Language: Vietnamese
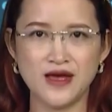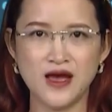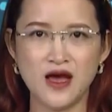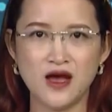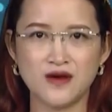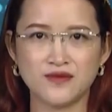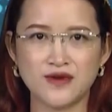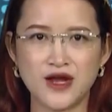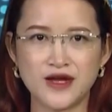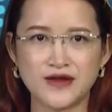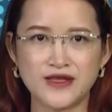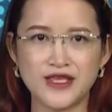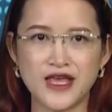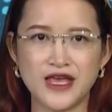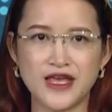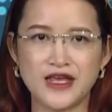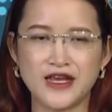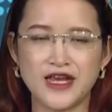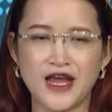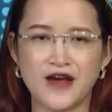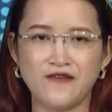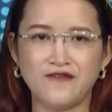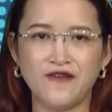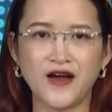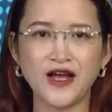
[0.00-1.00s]
đơn vị
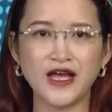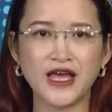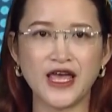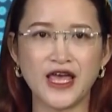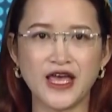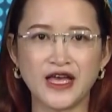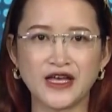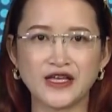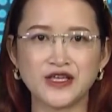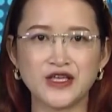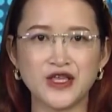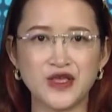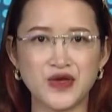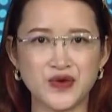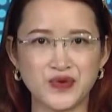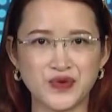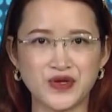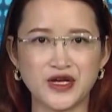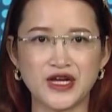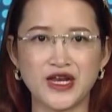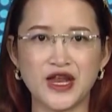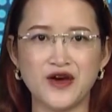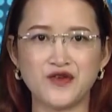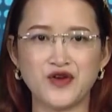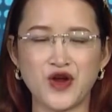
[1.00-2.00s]
đã phát hiện nhiều người
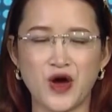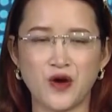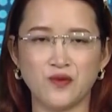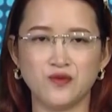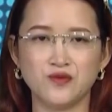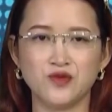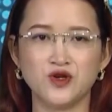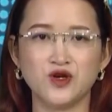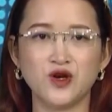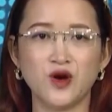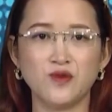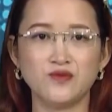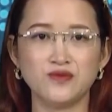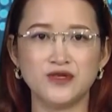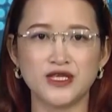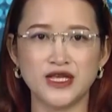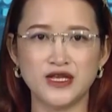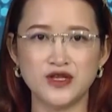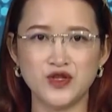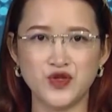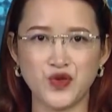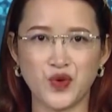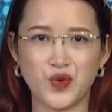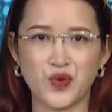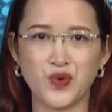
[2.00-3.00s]
lao động không chính
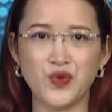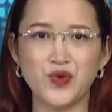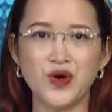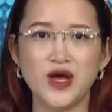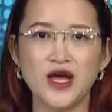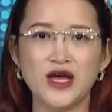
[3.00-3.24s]
chủ